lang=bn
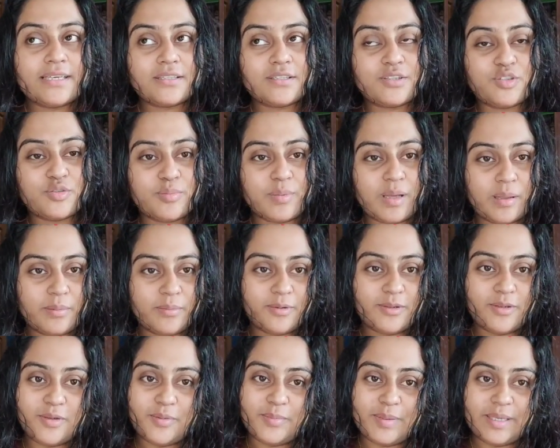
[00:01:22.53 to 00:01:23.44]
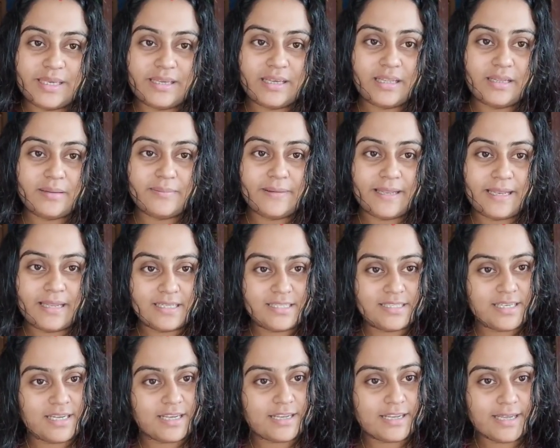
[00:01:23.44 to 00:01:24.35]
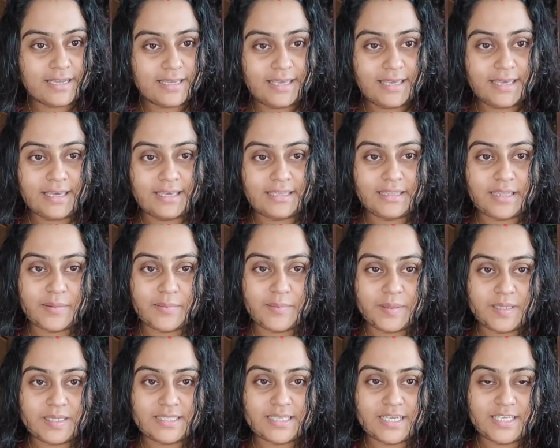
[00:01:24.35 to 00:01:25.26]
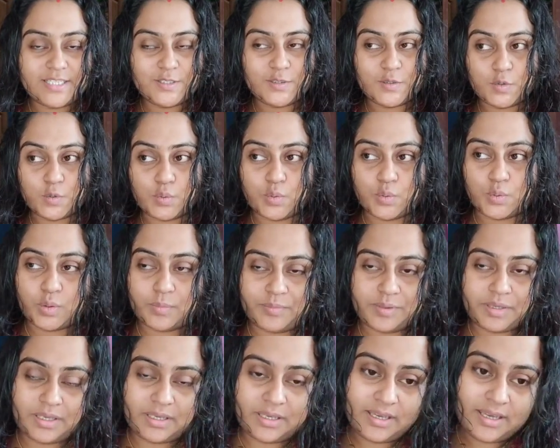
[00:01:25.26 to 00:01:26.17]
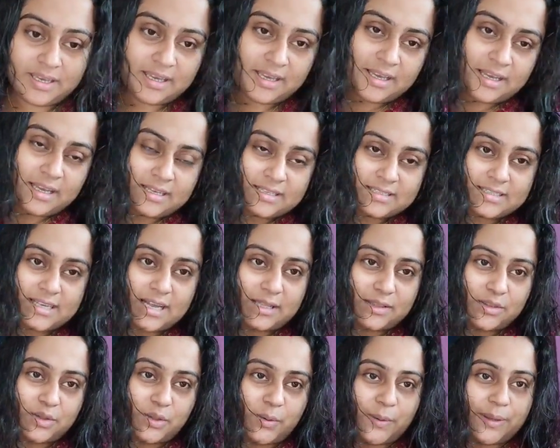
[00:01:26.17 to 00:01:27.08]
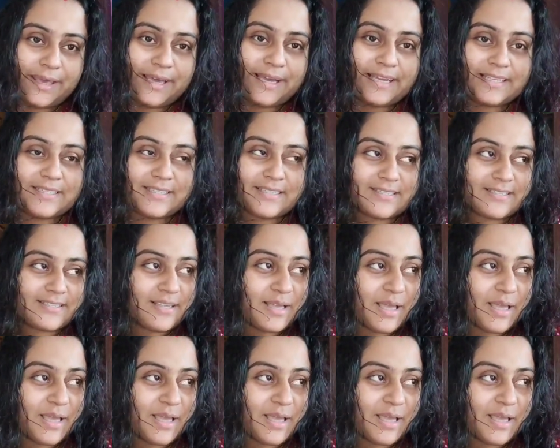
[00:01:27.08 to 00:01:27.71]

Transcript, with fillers: কিন্তু মা বললো বিকালবেলা চাটা খেয়ে তারপর যাস তো আমি শান্ত হয়ে গেছে